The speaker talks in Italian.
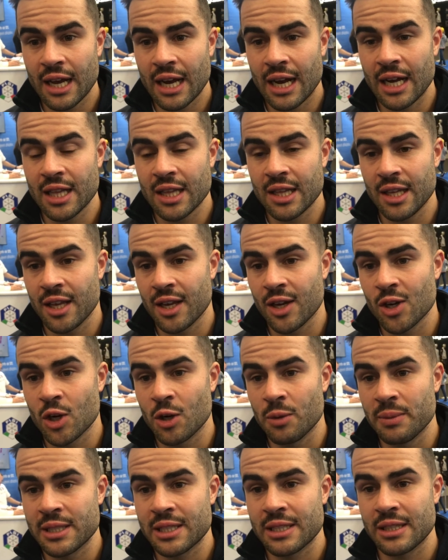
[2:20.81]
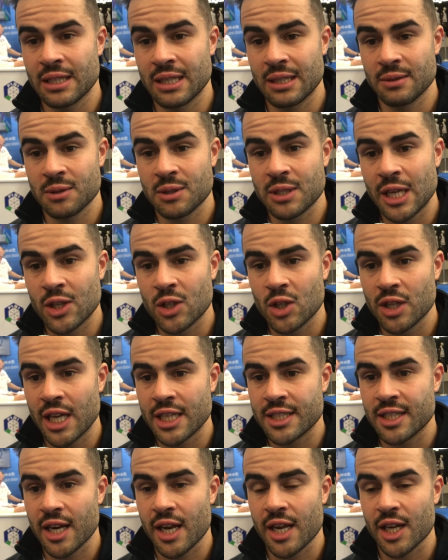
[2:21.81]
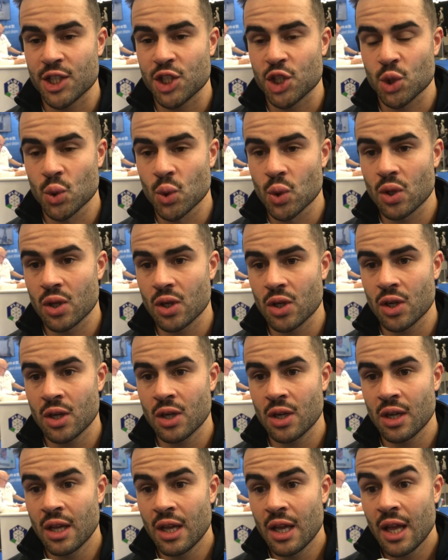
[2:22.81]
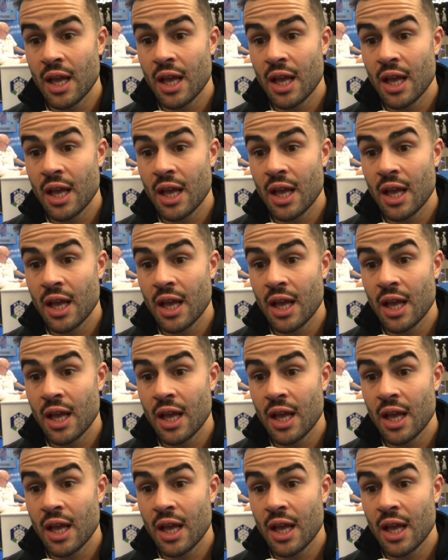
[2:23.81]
al tiro mi sento di essere cresciuto